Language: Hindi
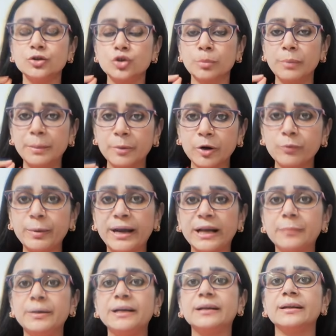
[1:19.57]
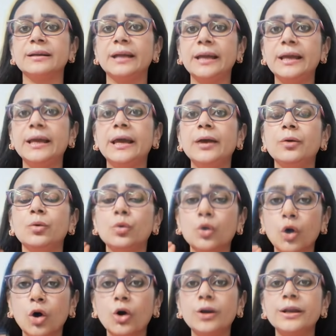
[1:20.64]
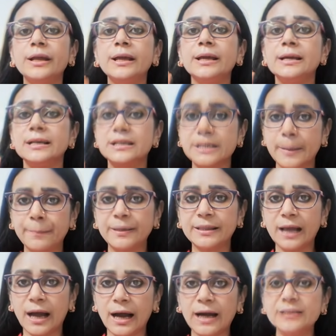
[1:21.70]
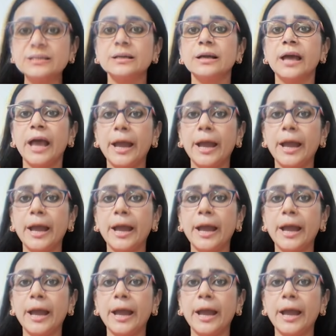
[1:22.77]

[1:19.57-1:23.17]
जो मेंबर ऑफ पार्लियामेंट रहे हैं उन्होंने शपथ आज